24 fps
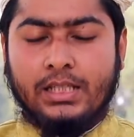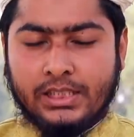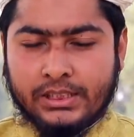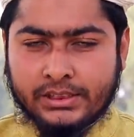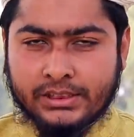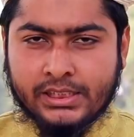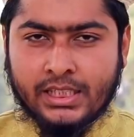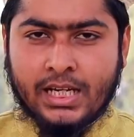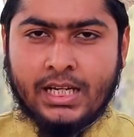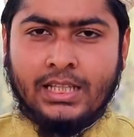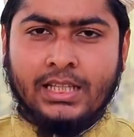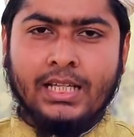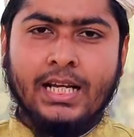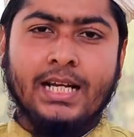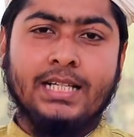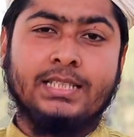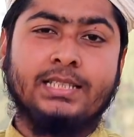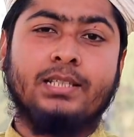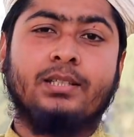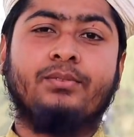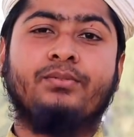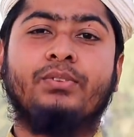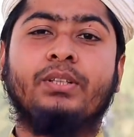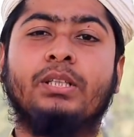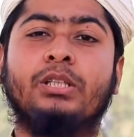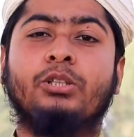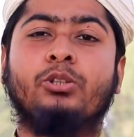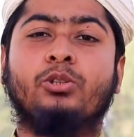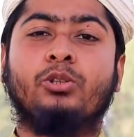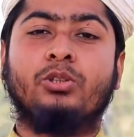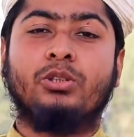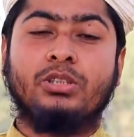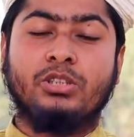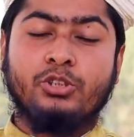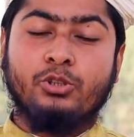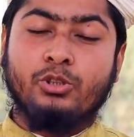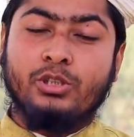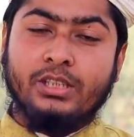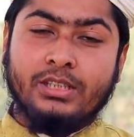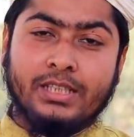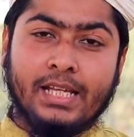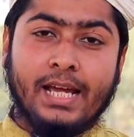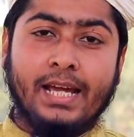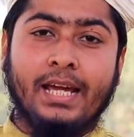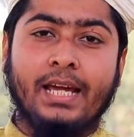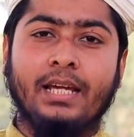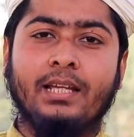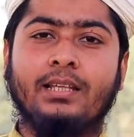ইনশাআল্লাহ আজকের ভিডিও যদি
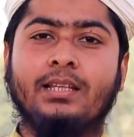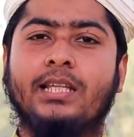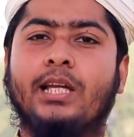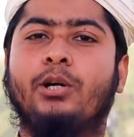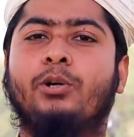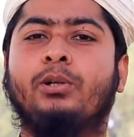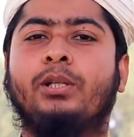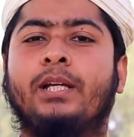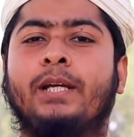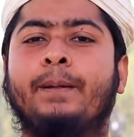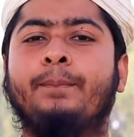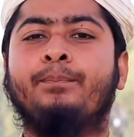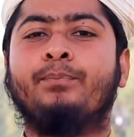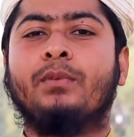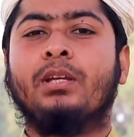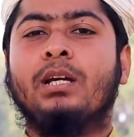দেখেন তাহলে